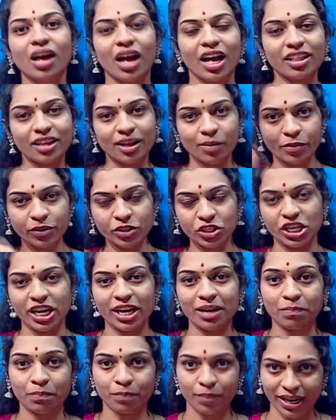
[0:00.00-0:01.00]
அதுக்கப்புறம்
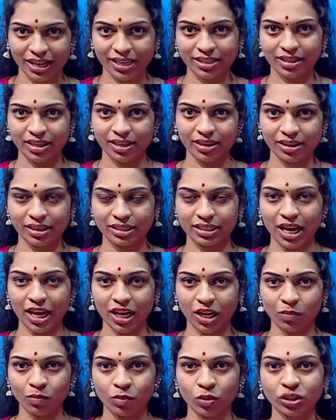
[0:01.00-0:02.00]
ஷேர் ப்ரைஸ் இன்க்ரீஸ்
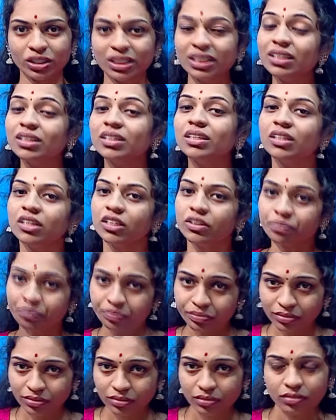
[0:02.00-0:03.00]
ஆகும்போது
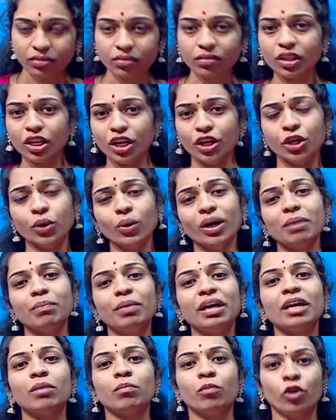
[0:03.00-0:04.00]
யூ ஆர்
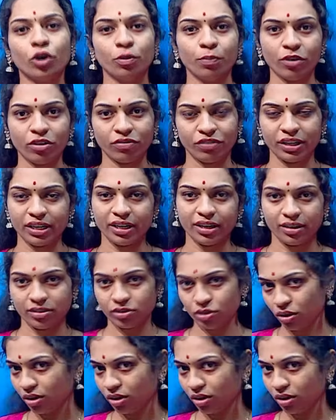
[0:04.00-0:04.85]
பீங் மோர் ப்ராஃபிட்டட்னு